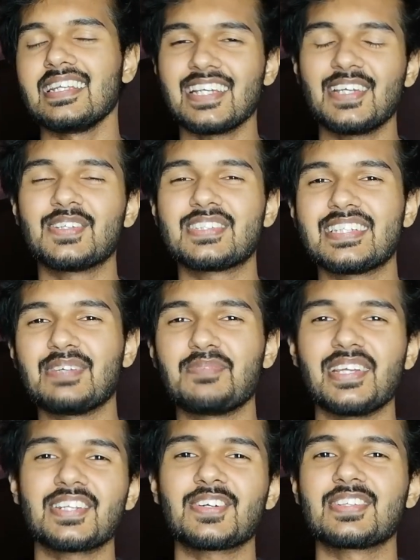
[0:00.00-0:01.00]
এটাই হচ্ছে
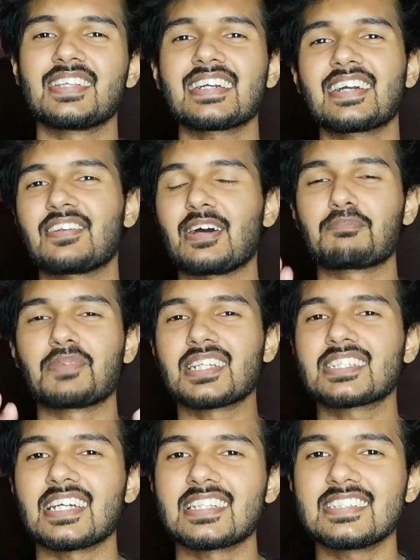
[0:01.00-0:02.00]
মেইন কথা কারণ
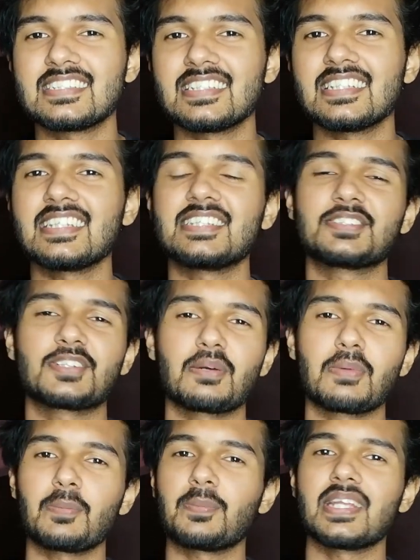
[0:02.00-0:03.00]
আপনারা সাথে ছিলেন এই জন্য
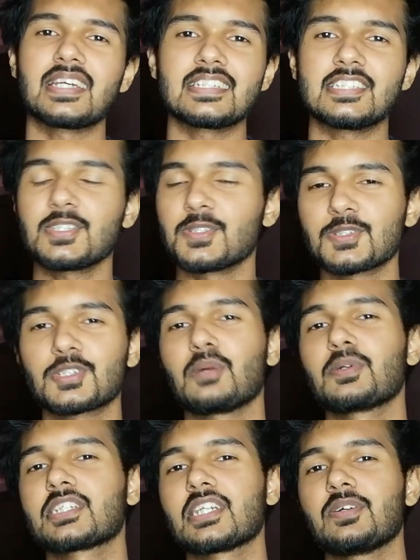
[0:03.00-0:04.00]
আমি পেরে গেছি কোনো
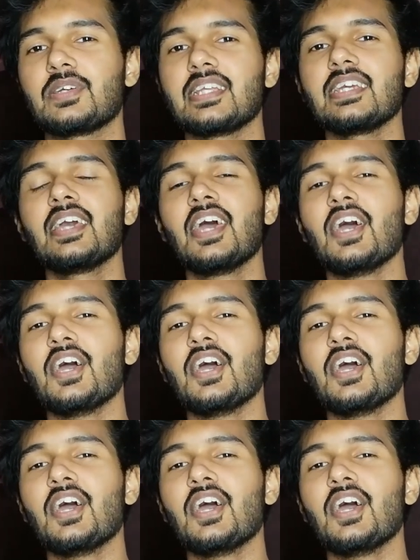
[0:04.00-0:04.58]
সমস্যা হয়নি